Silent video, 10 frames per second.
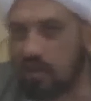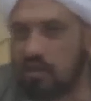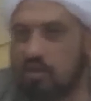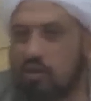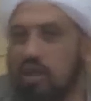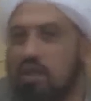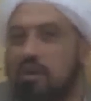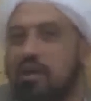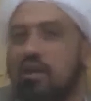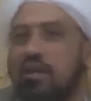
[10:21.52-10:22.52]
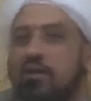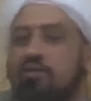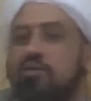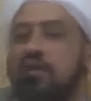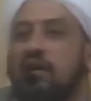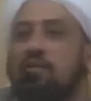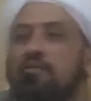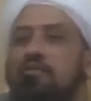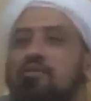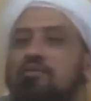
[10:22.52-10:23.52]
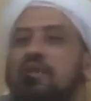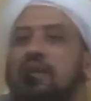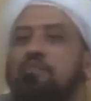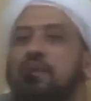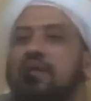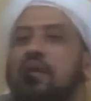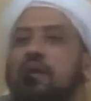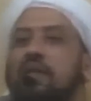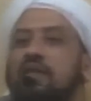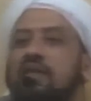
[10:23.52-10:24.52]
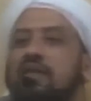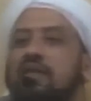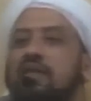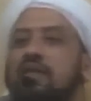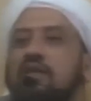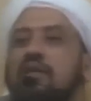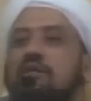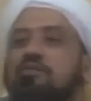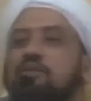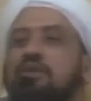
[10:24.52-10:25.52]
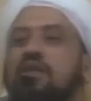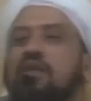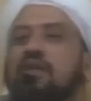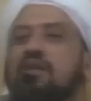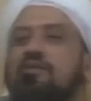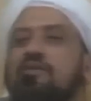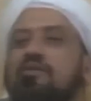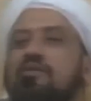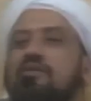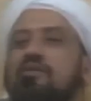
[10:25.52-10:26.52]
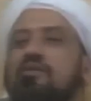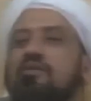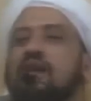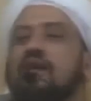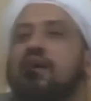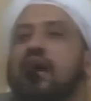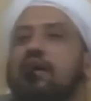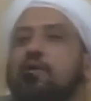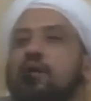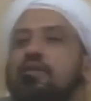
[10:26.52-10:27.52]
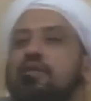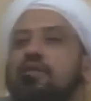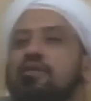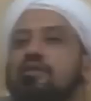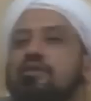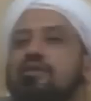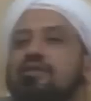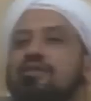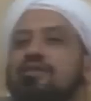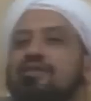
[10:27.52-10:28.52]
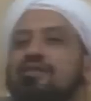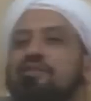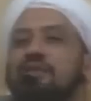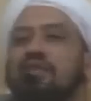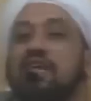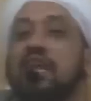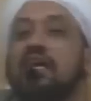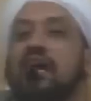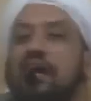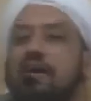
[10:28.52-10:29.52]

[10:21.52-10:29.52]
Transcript: nur iman ini kalau sudah nampak dalam hati menjadi lega itu hati menjadi lega